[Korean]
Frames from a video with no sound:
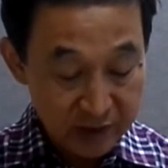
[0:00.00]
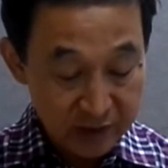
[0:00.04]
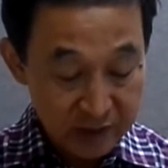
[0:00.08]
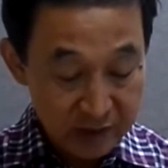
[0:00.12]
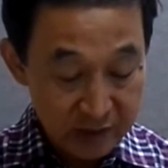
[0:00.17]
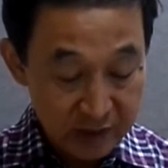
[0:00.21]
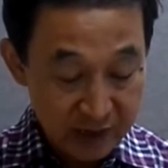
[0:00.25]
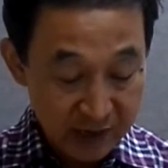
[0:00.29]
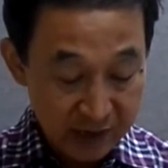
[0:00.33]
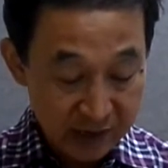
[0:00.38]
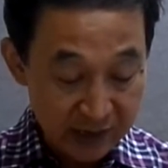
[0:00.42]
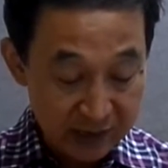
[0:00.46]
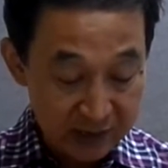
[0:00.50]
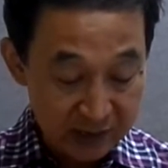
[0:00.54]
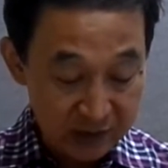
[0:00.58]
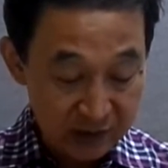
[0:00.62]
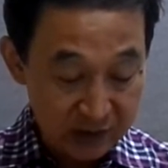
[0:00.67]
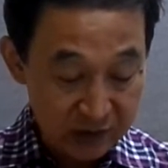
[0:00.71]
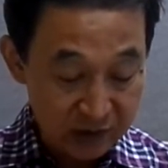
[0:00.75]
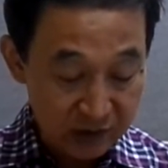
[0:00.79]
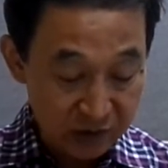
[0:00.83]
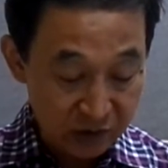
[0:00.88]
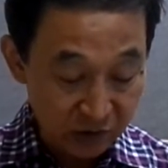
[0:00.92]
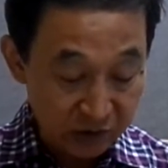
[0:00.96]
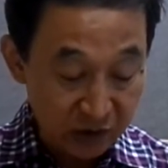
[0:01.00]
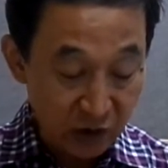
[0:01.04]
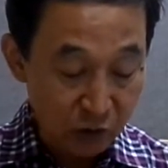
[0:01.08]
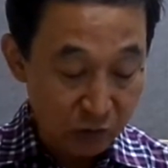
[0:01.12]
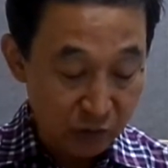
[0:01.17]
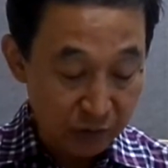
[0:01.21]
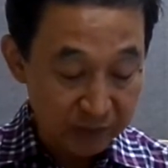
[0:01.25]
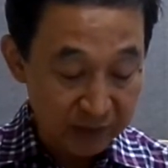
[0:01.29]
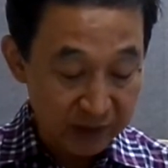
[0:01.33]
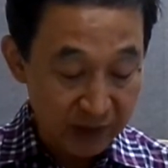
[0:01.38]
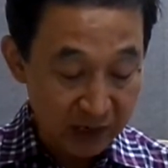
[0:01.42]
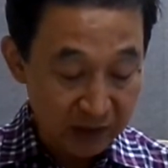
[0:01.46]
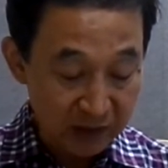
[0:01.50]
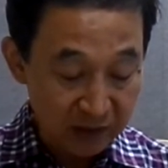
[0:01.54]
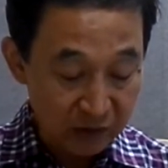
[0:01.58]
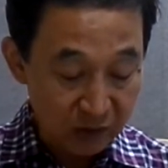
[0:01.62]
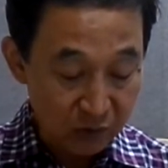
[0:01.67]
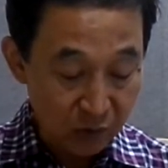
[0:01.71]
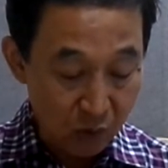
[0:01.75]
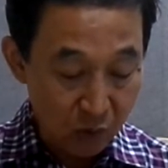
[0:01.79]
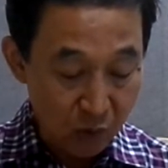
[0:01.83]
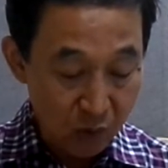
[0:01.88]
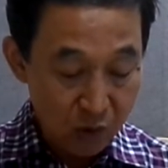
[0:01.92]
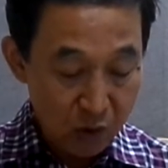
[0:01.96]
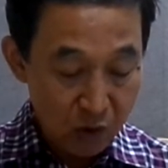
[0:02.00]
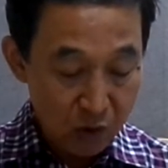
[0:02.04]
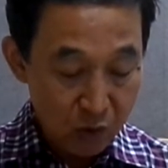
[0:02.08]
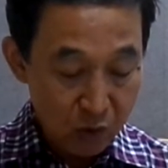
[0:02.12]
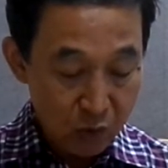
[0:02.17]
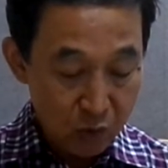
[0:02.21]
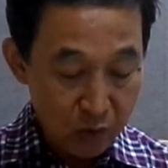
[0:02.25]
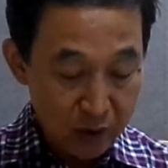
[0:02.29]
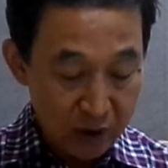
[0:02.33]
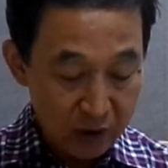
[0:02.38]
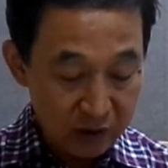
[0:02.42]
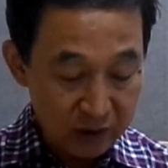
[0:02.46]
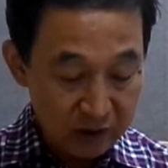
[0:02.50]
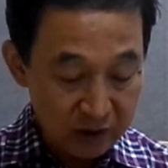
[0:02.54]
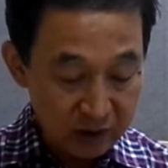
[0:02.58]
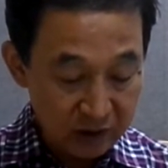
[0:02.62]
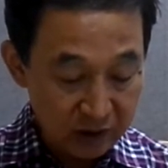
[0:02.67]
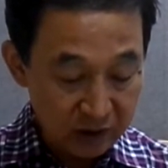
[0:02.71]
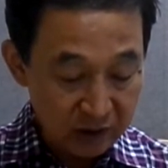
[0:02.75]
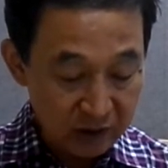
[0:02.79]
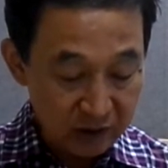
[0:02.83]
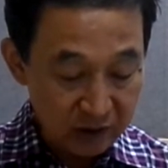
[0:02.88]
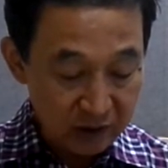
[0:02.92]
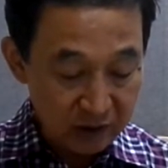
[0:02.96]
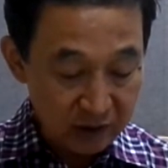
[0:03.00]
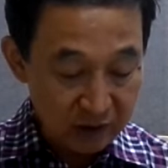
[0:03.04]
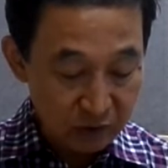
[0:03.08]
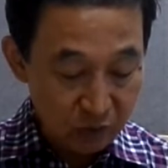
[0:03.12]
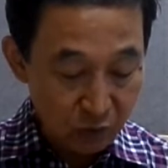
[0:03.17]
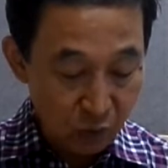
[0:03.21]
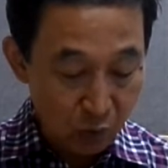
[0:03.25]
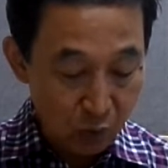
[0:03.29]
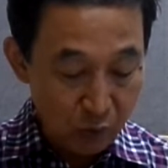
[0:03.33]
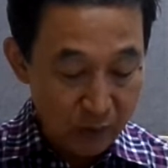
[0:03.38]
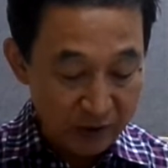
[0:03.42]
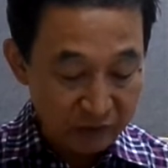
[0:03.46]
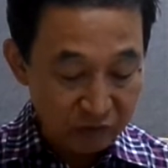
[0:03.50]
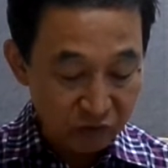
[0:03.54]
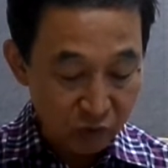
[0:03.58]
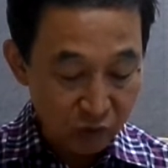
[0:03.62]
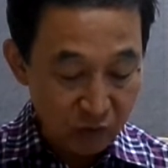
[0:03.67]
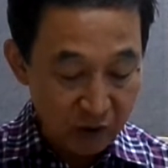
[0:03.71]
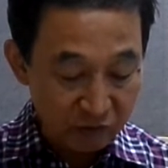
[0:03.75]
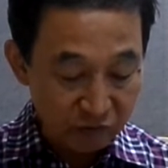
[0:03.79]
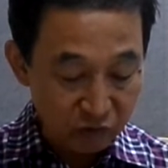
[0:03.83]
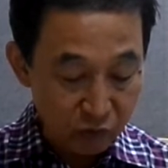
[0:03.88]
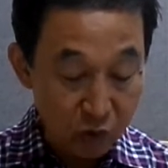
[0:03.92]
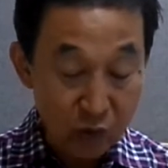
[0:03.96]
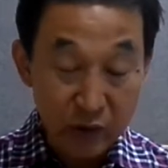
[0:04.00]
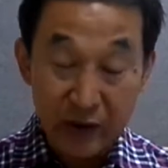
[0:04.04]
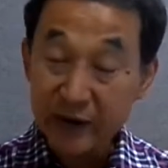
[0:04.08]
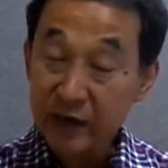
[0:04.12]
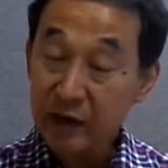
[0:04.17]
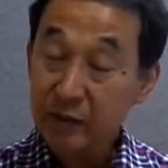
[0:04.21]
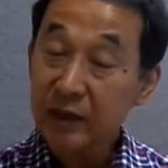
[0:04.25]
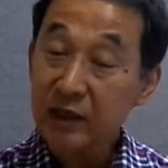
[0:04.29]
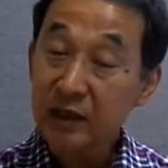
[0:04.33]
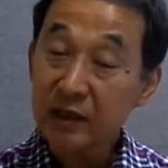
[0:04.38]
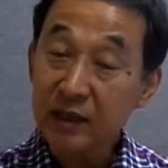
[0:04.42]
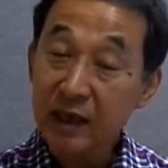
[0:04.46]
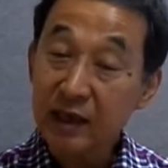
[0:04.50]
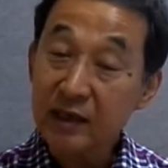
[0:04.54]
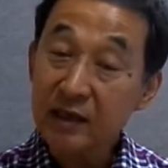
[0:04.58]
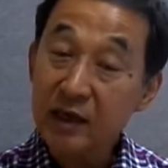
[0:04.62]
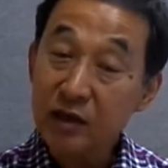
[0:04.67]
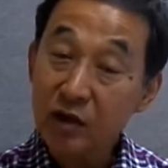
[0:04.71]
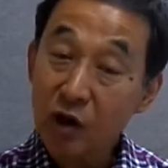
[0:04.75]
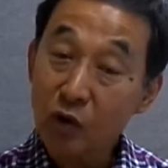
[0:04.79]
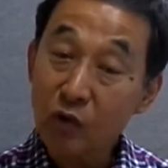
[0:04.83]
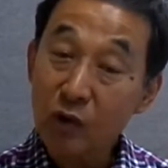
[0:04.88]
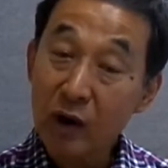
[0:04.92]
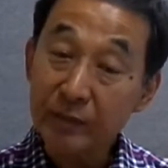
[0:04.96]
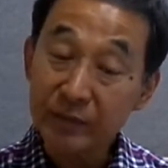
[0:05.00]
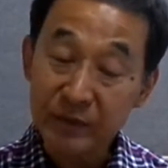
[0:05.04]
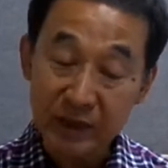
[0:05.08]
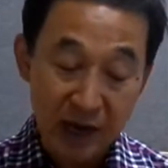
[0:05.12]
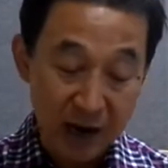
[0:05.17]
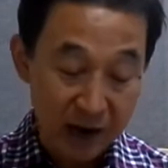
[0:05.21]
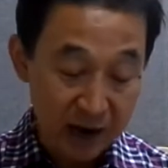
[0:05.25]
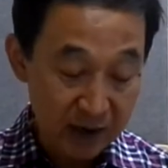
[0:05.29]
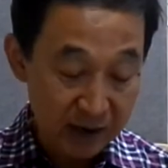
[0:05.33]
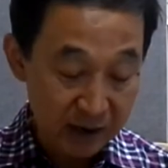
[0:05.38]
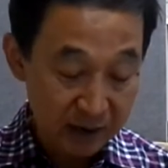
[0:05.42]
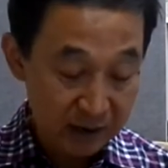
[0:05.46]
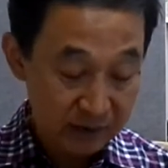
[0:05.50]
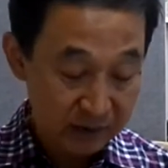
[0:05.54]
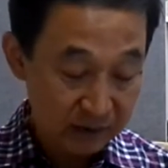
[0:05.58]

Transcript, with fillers: 신라가 졌다고 합니다. 그리고 외, 그리고 외국과 우호관계 맺었다. 이게 결과입니다.